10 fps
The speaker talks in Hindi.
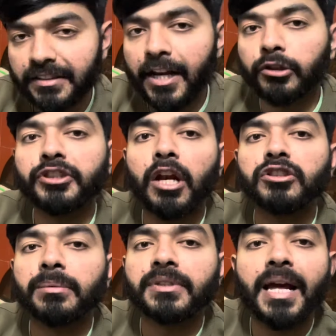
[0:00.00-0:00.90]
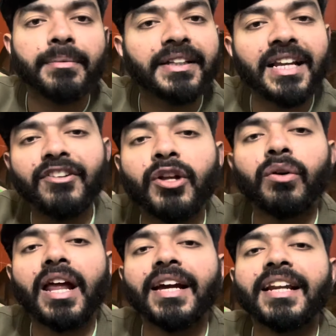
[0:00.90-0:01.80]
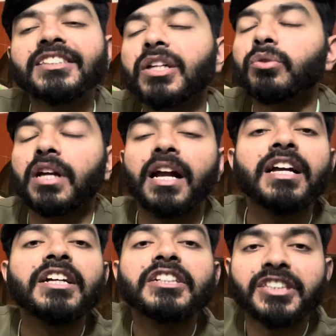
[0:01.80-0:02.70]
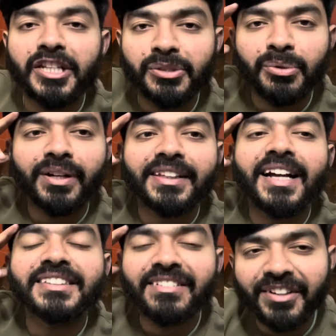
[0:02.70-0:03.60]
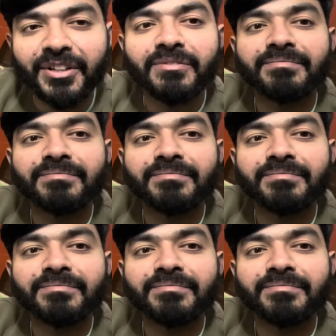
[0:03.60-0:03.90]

नहीं हो तो चैनल को सब्सक्राइब कर देना वीडियो को लाइक करके जरूर जाना चलिए शुरू करते हैं आज की वीडियो